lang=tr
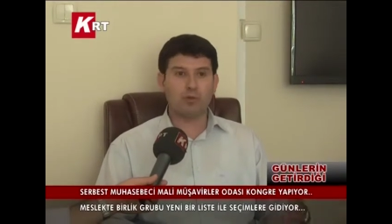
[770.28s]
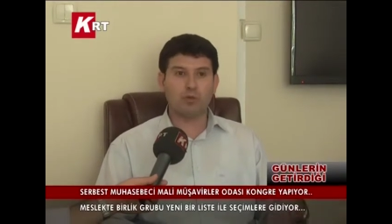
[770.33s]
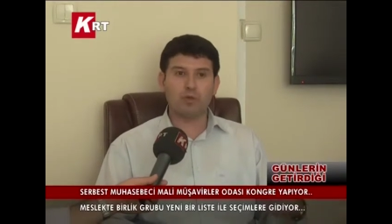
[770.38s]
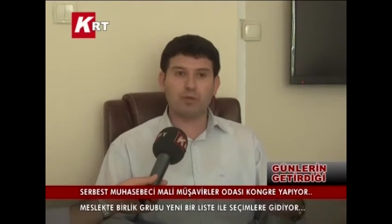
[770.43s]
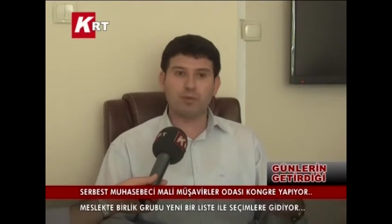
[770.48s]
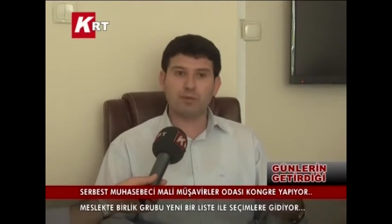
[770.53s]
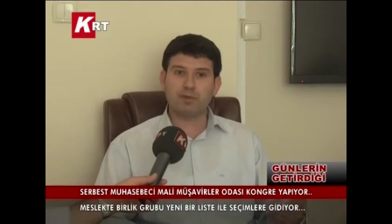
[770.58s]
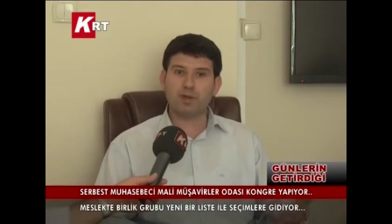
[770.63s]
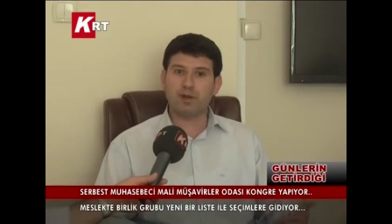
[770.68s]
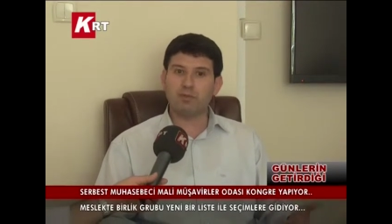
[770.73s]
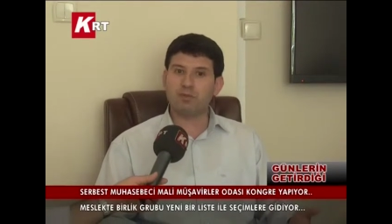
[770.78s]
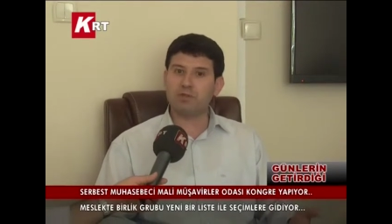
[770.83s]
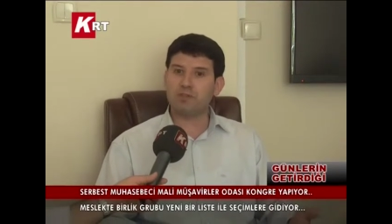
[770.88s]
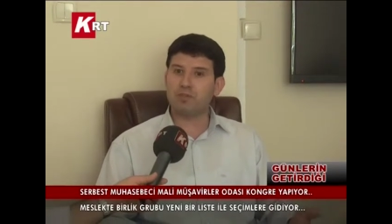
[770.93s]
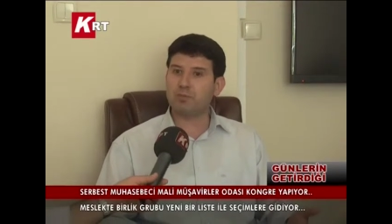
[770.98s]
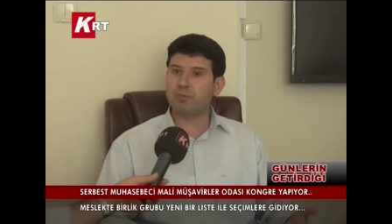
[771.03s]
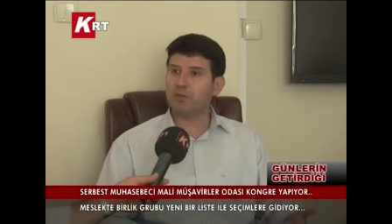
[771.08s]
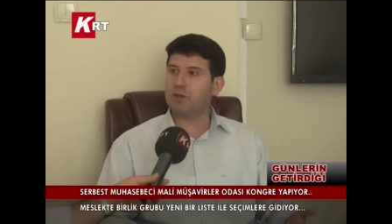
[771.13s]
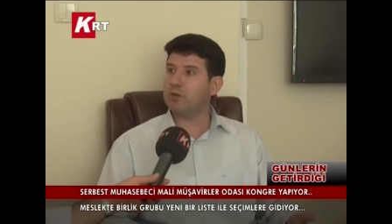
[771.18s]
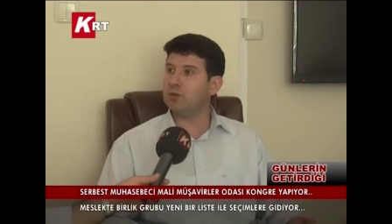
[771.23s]
bu
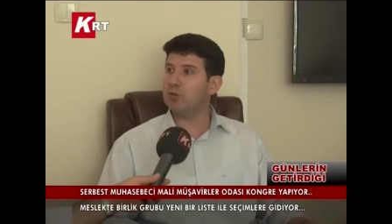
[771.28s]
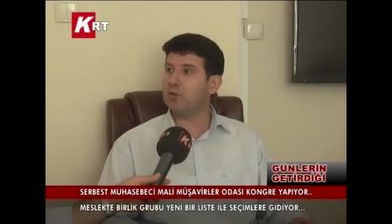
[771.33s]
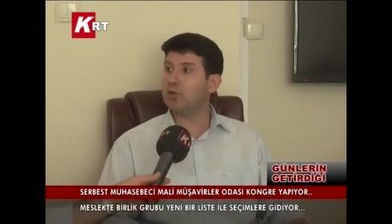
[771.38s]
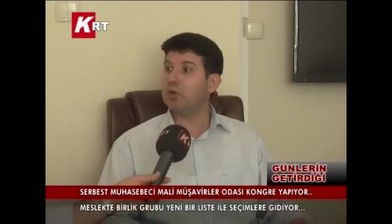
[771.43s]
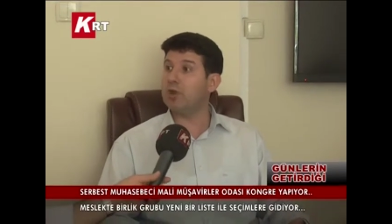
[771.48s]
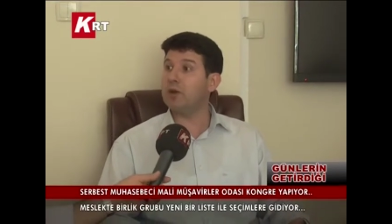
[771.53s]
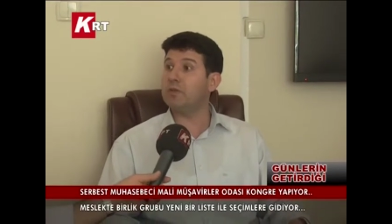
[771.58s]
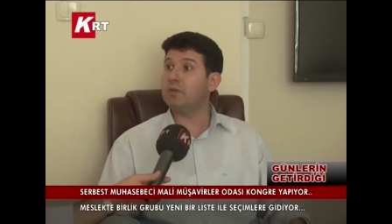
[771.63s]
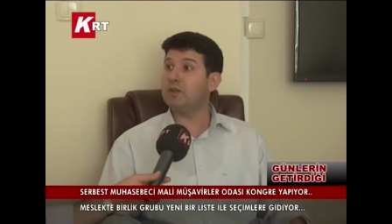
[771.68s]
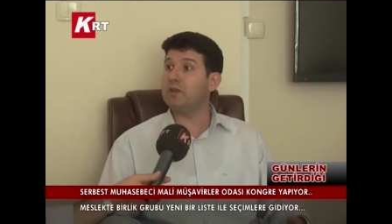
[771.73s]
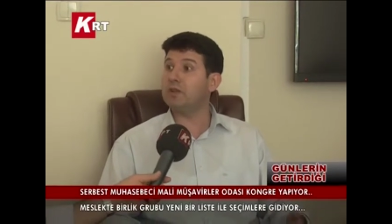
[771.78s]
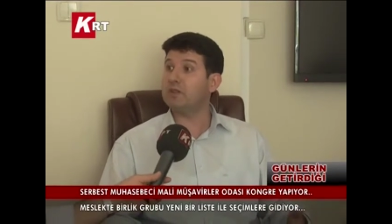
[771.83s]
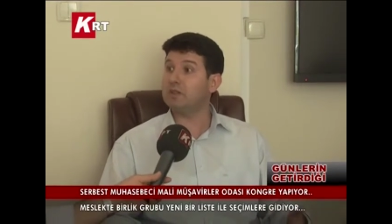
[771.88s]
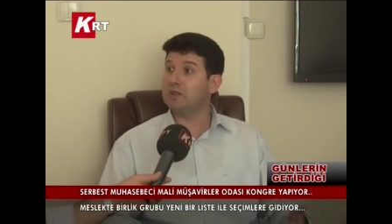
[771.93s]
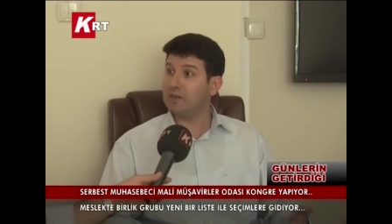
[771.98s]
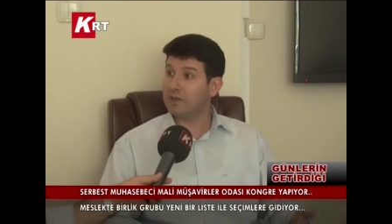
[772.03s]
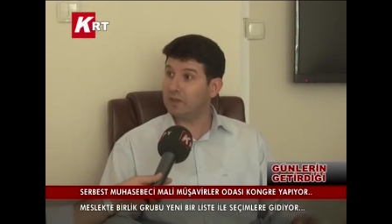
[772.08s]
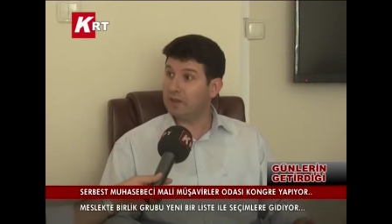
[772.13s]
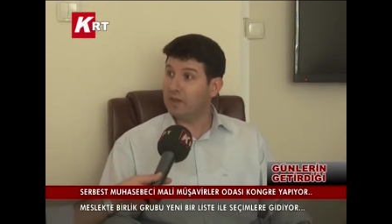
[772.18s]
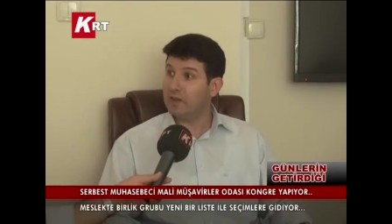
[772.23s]
yıpranmışlık payını
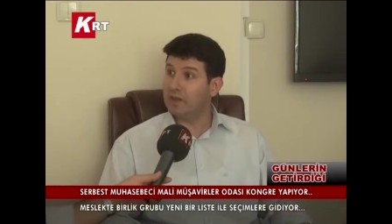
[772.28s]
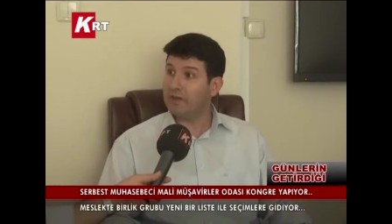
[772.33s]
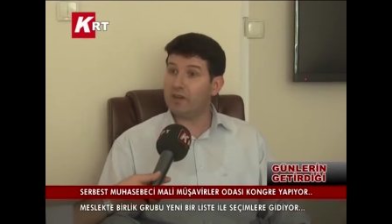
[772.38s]
kullanmalarını